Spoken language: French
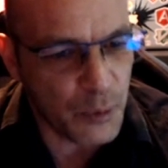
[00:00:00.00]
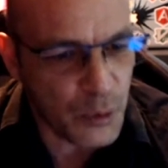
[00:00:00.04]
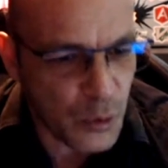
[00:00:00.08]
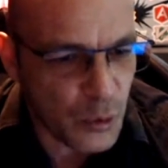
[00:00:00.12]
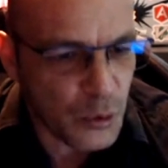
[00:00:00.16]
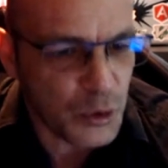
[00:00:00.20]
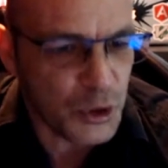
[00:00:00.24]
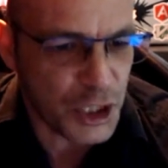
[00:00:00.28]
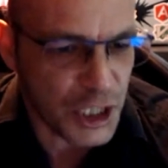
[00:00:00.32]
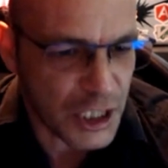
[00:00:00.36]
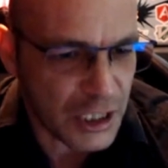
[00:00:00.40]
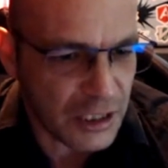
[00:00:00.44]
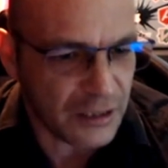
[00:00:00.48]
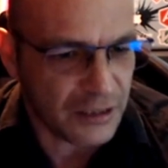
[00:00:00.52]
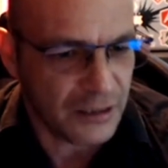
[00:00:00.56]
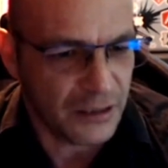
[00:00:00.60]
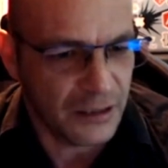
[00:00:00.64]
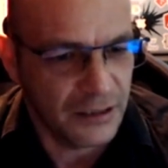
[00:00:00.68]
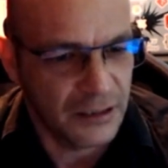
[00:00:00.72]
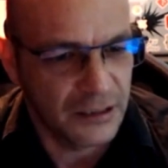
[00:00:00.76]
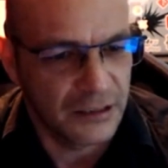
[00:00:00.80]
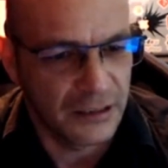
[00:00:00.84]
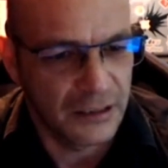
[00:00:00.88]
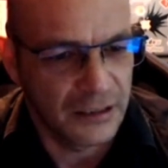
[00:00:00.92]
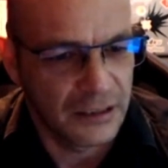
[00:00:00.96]
de logique. Mmh
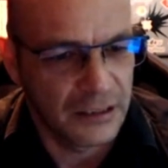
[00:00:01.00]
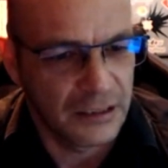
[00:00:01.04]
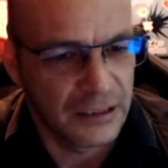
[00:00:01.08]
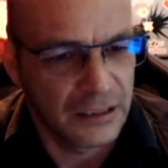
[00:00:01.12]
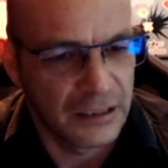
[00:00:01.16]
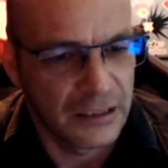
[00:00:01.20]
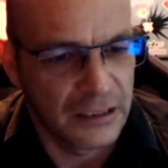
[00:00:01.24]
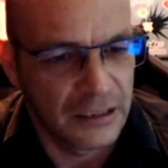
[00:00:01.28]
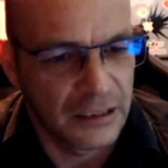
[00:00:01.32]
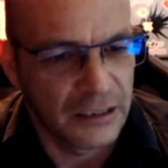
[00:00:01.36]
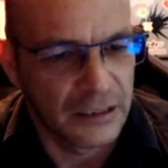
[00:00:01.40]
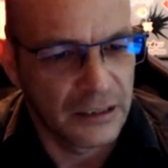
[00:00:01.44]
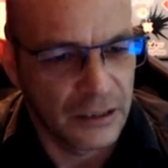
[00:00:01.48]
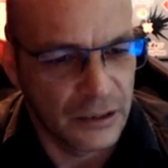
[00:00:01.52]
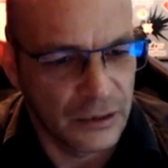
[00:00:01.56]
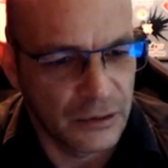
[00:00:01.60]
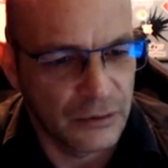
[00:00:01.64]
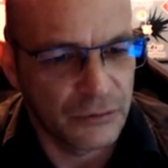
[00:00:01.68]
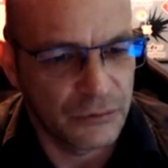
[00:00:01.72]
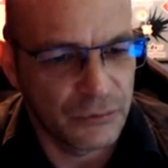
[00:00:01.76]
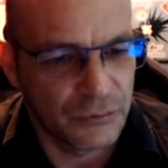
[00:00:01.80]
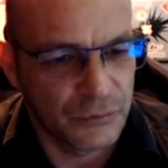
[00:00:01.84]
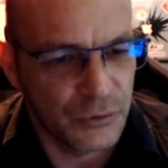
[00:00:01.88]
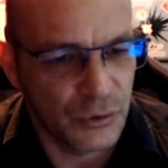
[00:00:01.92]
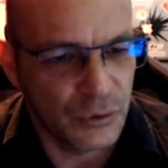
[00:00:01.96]
mmh
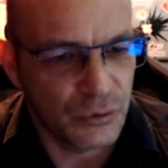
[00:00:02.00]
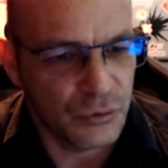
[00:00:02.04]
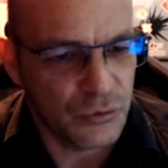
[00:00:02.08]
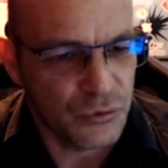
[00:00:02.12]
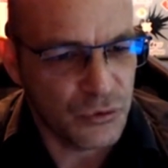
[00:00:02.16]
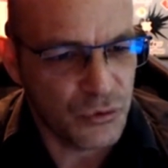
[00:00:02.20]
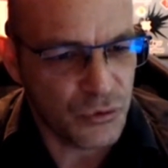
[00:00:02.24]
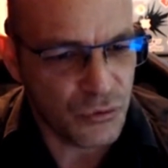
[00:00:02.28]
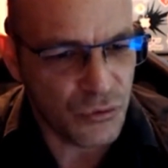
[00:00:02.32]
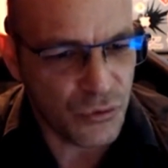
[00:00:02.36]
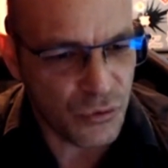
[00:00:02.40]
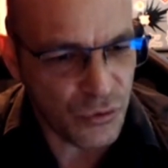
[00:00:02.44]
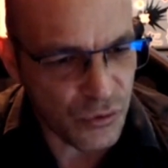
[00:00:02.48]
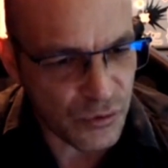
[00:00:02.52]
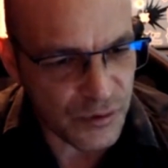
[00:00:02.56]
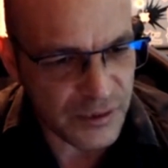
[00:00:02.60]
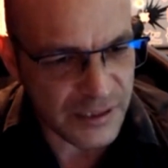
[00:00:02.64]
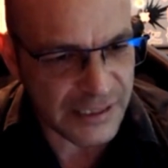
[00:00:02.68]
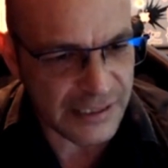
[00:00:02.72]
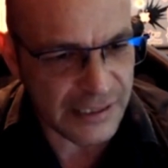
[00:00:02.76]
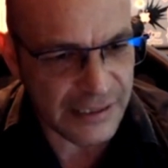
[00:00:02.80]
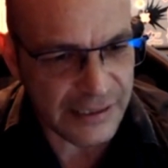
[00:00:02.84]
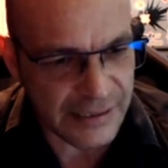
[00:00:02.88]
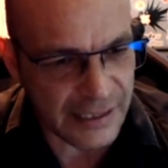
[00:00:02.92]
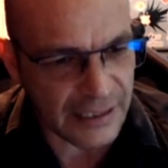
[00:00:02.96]
donc du coup,
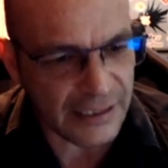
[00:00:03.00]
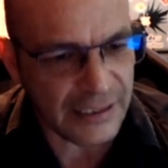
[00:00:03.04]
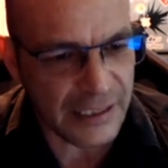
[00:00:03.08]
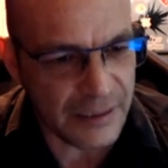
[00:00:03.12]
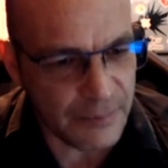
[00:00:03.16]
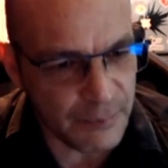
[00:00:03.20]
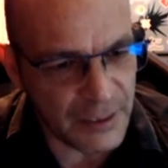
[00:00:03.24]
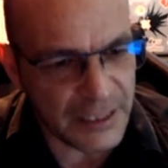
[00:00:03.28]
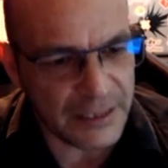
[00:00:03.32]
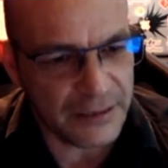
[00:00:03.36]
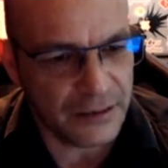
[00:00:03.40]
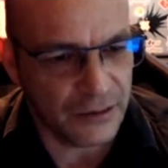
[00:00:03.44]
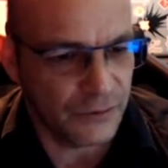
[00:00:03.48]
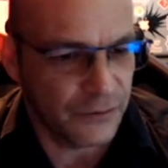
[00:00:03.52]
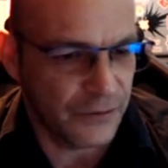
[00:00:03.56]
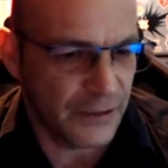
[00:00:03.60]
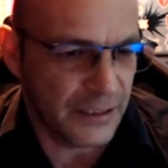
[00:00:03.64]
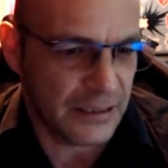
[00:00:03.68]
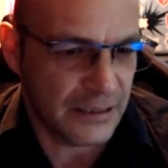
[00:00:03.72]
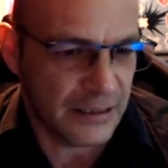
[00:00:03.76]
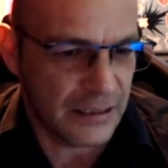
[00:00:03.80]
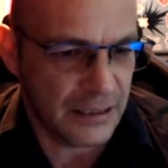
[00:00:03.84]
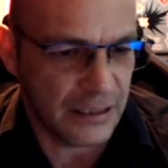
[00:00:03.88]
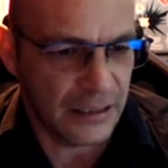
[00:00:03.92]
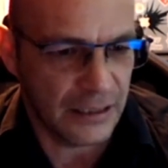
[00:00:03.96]
c'est ça qui m'aide en fait.
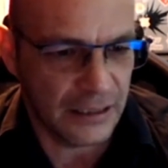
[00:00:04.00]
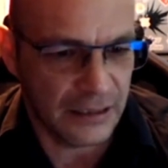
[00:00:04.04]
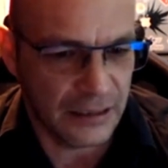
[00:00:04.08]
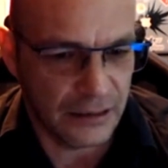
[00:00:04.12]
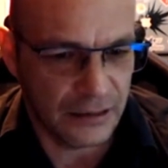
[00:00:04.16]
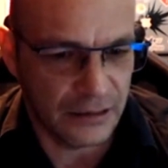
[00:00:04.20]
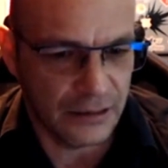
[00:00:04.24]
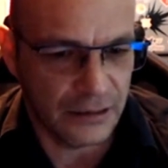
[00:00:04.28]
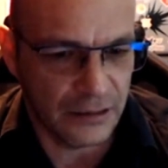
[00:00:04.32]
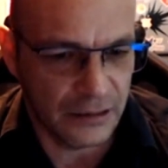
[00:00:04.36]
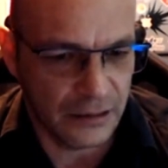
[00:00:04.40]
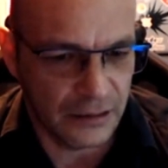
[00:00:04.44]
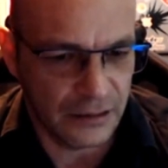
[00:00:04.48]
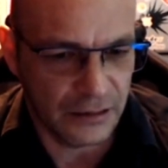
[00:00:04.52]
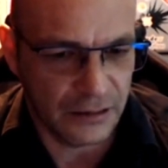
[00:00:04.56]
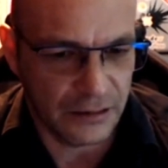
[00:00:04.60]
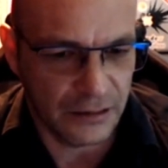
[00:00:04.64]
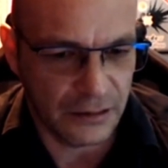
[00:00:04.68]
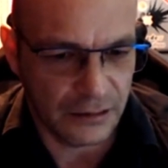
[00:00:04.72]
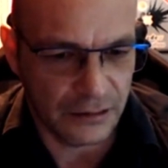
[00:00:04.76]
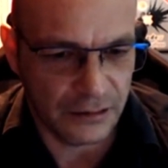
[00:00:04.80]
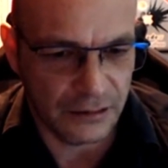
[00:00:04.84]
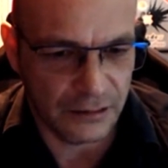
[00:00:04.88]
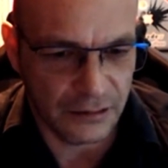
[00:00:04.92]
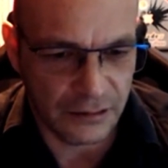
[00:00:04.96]
C'est
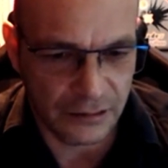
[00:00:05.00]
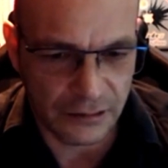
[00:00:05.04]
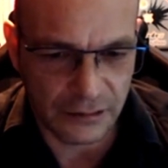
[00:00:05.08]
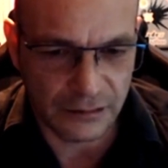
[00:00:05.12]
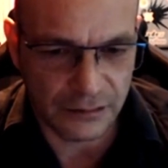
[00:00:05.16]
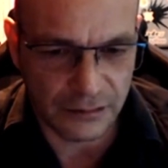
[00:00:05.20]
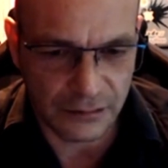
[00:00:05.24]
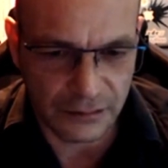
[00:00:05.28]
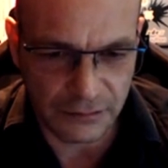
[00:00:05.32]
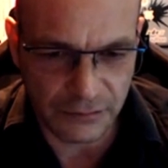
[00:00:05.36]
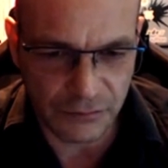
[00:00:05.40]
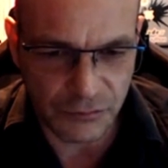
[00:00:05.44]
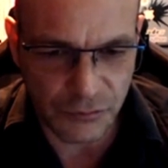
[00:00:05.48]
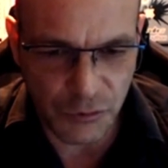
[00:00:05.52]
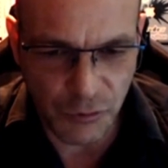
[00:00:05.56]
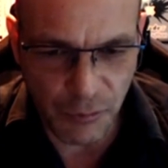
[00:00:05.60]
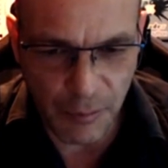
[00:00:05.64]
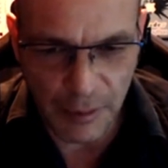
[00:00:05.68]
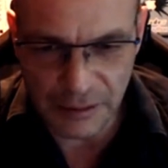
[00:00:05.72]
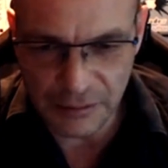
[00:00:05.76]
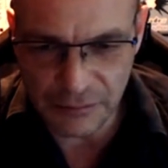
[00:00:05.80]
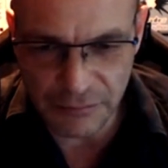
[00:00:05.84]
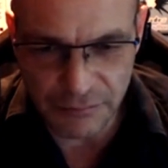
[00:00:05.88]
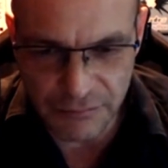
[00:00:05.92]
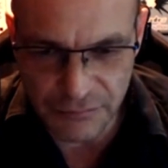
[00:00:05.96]
euh, tu
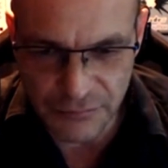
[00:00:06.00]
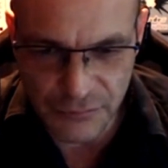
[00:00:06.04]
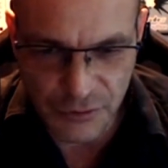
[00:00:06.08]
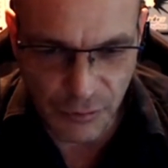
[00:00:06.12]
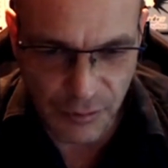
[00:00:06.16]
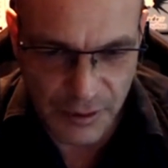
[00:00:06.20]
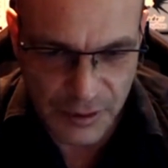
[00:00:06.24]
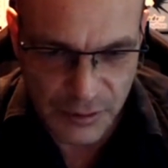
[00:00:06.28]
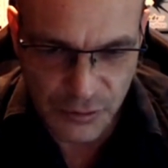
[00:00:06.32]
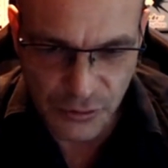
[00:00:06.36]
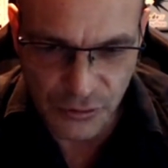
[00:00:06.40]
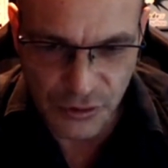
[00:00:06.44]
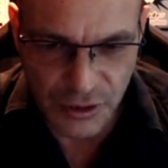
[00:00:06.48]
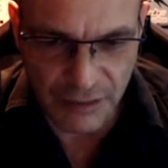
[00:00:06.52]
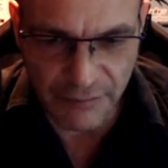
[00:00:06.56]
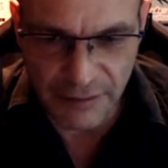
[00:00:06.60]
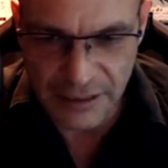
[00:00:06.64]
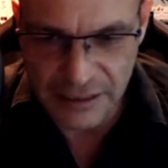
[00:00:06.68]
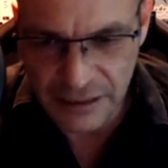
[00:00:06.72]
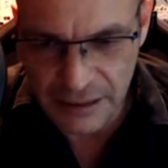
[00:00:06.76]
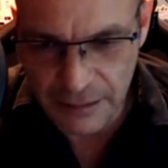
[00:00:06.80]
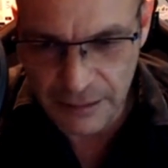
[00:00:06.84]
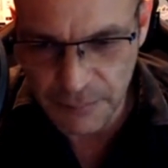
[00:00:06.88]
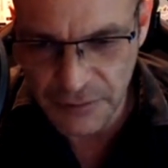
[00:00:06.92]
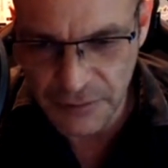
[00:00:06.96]
vois, tu vois sur
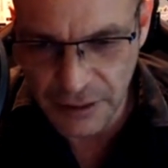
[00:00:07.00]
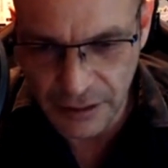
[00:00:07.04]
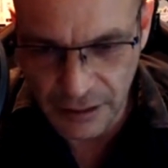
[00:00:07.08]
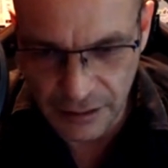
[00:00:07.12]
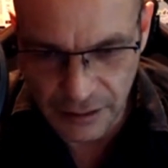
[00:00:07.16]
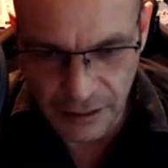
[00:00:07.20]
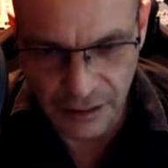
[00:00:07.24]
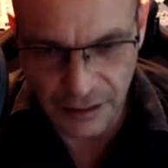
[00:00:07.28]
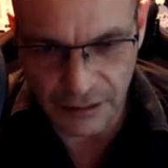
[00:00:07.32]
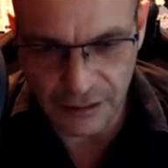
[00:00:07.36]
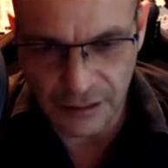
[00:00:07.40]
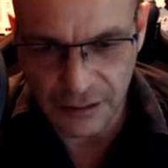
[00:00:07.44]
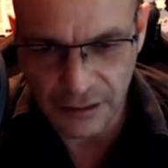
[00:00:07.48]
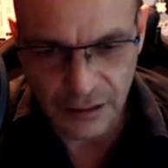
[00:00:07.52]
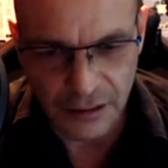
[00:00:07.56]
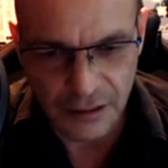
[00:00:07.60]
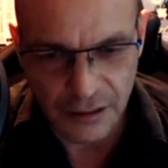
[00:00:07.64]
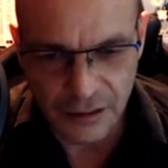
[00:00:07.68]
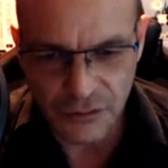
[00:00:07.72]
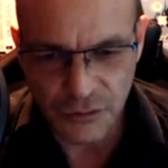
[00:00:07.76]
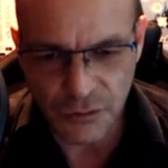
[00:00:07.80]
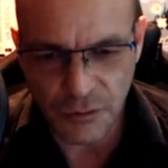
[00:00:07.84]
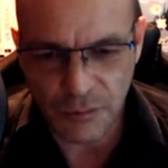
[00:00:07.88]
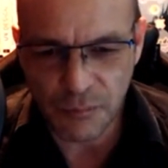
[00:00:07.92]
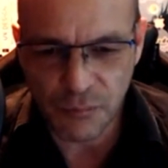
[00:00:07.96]
JavaScript, un,
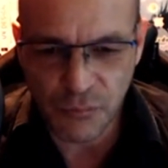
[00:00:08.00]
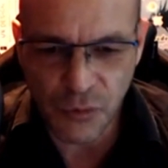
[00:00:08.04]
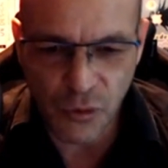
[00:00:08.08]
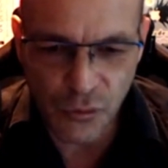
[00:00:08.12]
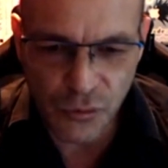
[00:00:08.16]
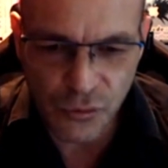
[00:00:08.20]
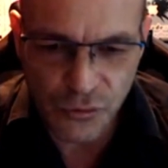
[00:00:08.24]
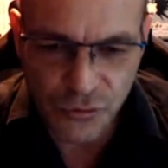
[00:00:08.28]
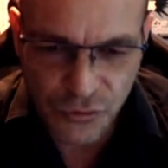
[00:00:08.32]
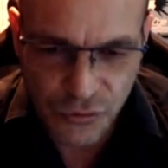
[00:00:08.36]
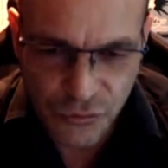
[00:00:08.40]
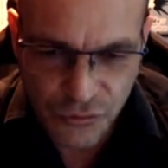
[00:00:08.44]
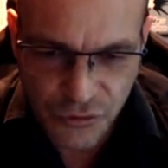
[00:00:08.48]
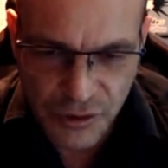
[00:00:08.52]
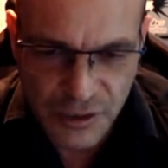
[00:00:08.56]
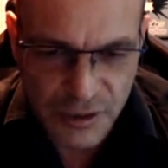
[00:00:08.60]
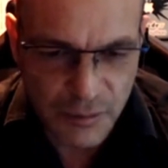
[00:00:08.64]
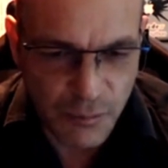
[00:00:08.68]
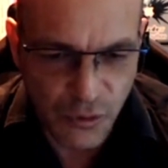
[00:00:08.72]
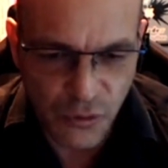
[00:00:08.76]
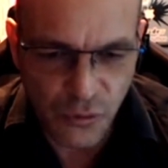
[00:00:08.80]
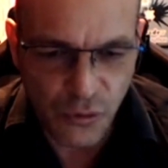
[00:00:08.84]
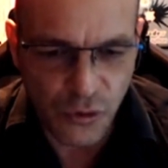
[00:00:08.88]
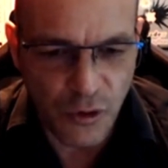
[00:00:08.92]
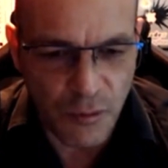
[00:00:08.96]
tu beaucoup, tu utilises
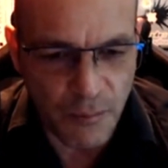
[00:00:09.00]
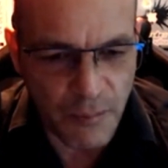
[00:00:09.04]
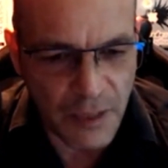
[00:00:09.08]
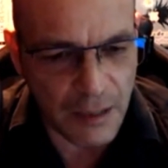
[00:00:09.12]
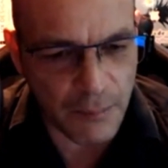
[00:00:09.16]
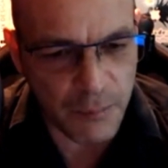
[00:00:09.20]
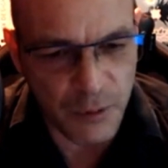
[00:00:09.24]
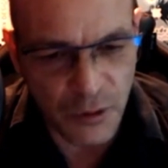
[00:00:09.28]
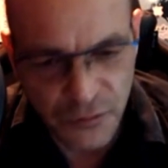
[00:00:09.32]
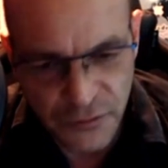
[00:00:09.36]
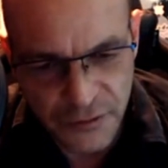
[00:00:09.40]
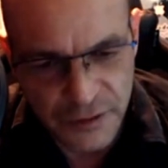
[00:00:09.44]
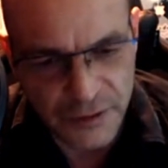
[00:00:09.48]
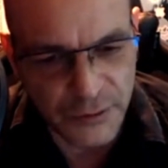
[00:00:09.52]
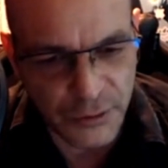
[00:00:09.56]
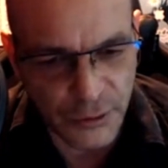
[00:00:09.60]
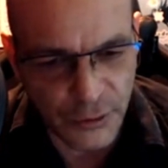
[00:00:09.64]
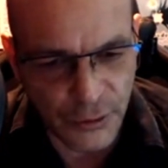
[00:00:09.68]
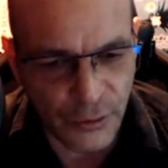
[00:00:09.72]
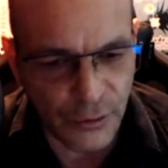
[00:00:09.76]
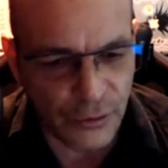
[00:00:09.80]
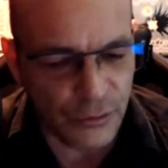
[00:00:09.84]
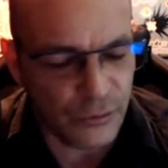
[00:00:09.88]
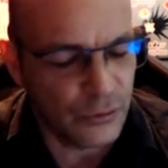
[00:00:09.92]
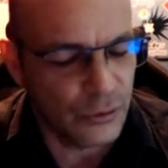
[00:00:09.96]
beaucoup le map, le
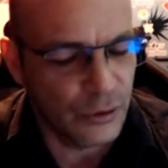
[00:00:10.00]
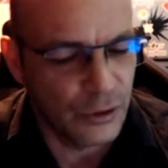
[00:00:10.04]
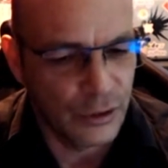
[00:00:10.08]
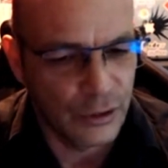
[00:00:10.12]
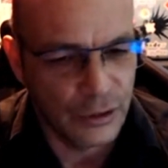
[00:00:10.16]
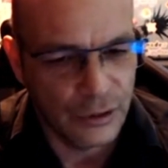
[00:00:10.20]
filter, le...